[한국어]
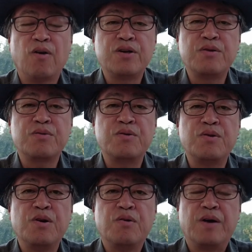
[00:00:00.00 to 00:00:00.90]

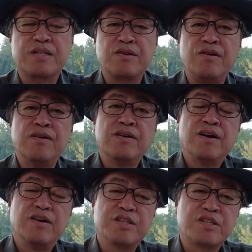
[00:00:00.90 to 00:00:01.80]
그래놓고 와서
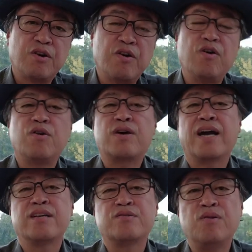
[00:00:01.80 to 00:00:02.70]
이제 저
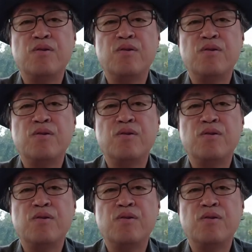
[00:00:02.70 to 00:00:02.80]
가이드,